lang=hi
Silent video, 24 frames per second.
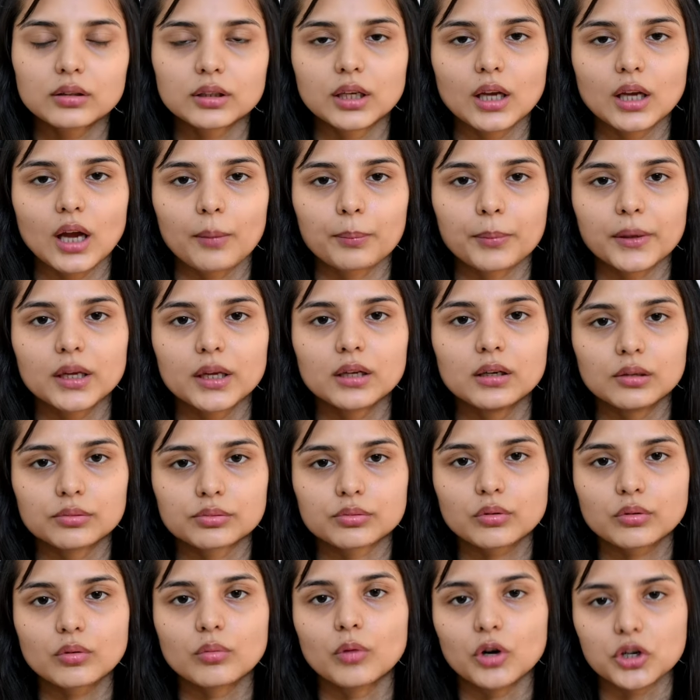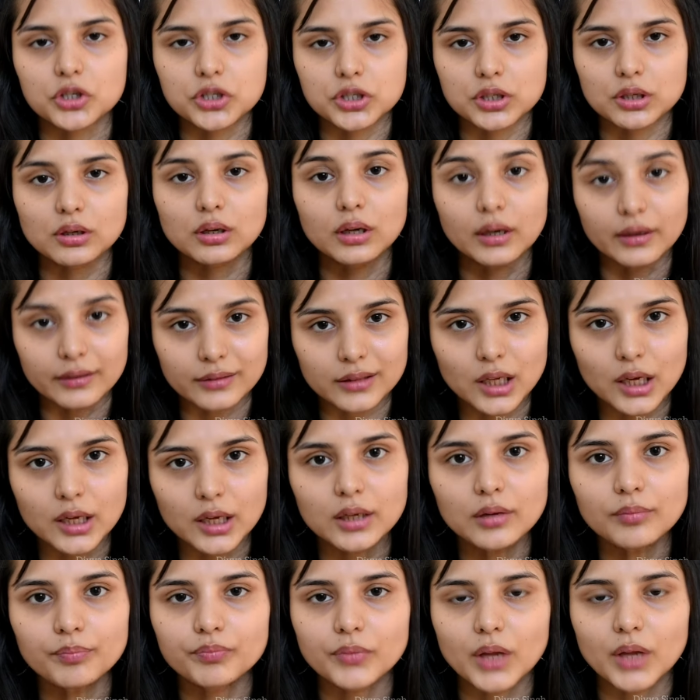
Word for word: ये आपके लिप्स को मॉइस्चर करता है